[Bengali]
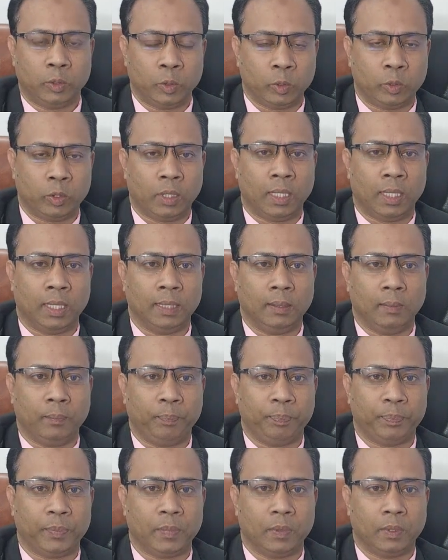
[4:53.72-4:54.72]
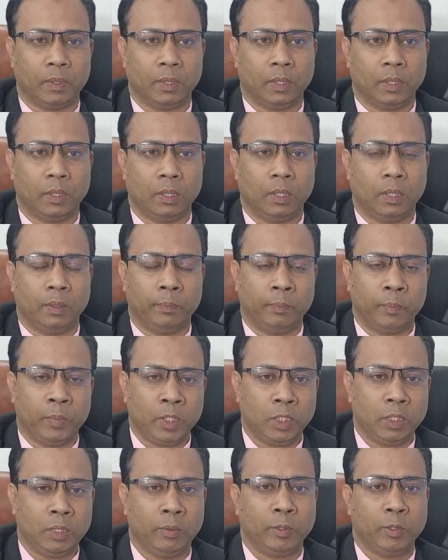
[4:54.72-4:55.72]
সুতরাং
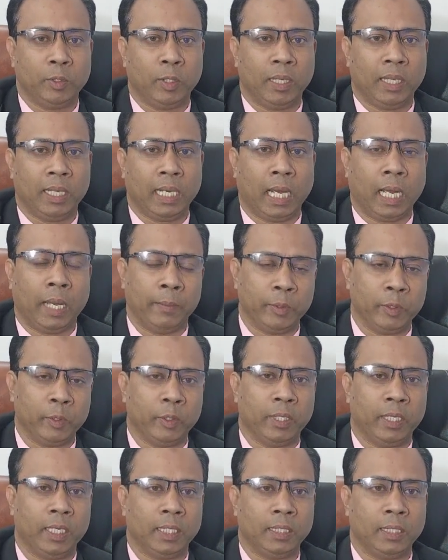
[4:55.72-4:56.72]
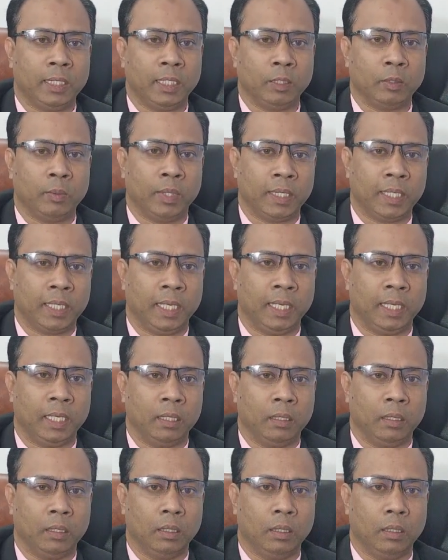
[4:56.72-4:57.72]
বিশ্ববিদ্যালয়ের আবেদনের ক্ষেত্রে তোমাকে
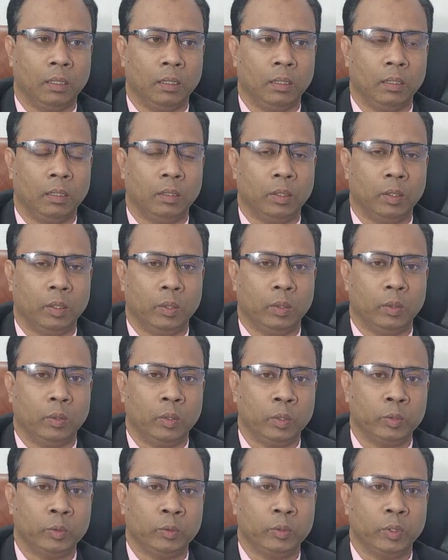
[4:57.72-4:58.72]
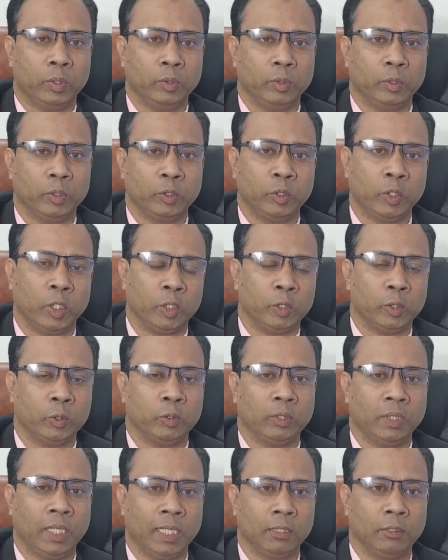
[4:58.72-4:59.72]
অত্যন্ত
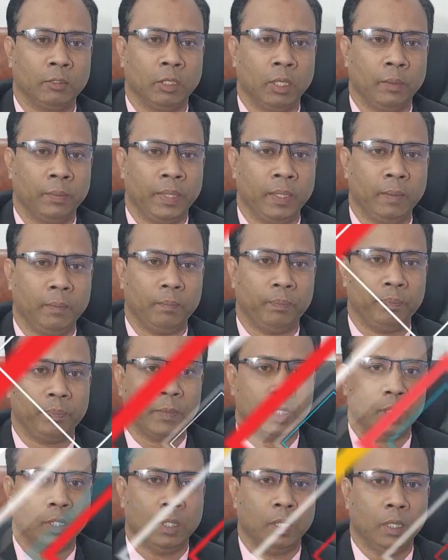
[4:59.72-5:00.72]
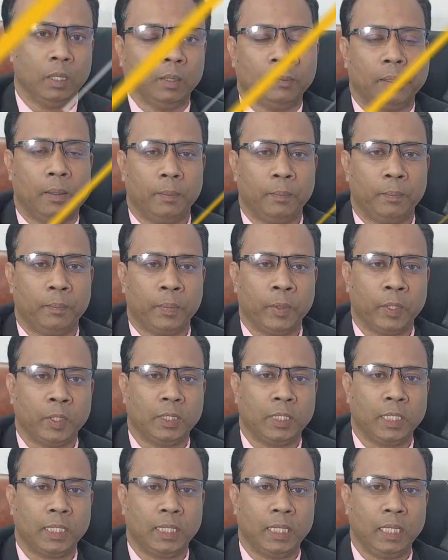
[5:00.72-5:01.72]
সতর্ক থাকতে হবে
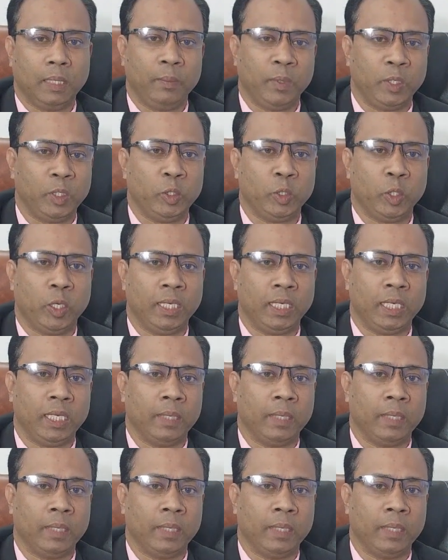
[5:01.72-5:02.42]
প্রত্যেকটি বিষয়